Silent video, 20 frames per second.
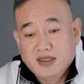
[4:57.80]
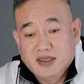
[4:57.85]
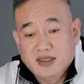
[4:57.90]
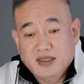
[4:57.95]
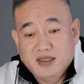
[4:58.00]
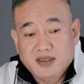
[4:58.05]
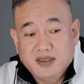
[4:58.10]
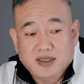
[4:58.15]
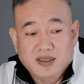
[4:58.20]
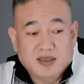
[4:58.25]

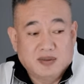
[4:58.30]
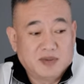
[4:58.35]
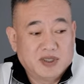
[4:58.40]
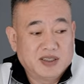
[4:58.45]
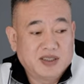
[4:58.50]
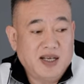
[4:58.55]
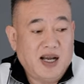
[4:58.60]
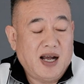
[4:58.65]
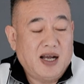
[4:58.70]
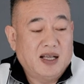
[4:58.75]
呃，那怎
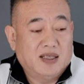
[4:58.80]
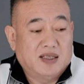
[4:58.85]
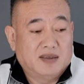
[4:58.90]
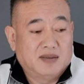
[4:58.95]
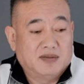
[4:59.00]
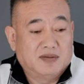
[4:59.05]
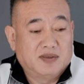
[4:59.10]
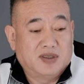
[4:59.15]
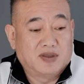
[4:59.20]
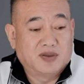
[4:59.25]
么下呢？
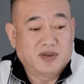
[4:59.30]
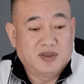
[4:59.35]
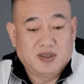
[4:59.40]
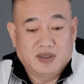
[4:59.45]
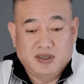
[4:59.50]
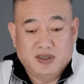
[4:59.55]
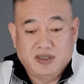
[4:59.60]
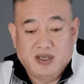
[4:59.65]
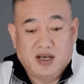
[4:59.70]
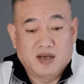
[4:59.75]
我
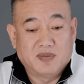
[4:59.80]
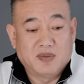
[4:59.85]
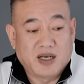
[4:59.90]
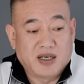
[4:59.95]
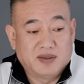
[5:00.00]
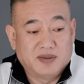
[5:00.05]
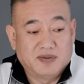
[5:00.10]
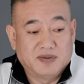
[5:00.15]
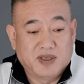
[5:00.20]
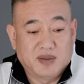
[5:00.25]
说这样
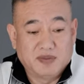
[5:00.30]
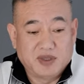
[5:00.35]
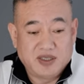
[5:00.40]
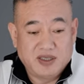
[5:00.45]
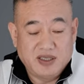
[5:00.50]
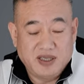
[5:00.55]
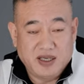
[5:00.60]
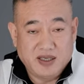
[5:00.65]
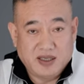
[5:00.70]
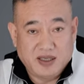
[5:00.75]
吧，我们
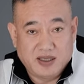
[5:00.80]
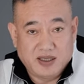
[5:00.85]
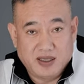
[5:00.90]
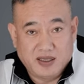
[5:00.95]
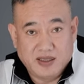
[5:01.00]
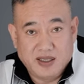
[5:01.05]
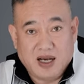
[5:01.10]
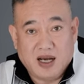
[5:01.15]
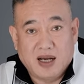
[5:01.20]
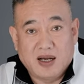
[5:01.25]
先给他
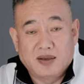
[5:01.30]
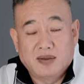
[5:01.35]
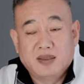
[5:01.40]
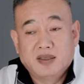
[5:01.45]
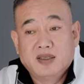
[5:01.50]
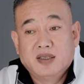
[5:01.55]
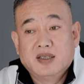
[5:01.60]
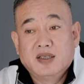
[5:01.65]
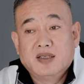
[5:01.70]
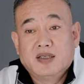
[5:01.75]
下，
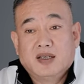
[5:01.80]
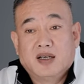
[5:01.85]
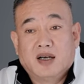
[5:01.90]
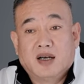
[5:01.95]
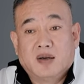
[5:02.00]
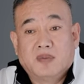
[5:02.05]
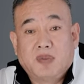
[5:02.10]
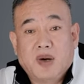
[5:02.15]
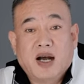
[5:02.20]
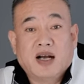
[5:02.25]

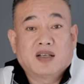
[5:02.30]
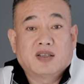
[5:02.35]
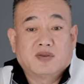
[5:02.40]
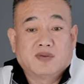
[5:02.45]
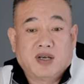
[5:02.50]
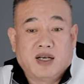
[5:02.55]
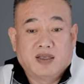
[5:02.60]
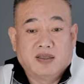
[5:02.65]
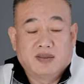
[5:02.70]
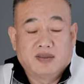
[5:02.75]
啊，八十
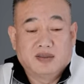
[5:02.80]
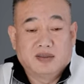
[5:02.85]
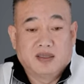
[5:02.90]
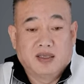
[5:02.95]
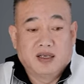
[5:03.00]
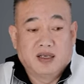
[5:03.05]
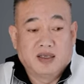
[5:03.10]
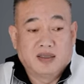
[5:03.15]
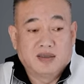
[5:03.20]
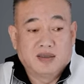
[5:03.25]
万
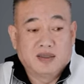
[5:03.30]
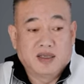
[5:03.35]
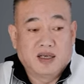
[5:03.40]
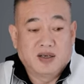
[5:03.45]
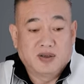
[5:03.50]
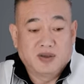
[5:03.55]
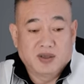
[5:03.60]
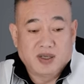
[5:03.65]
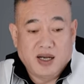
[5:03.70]
啊，然后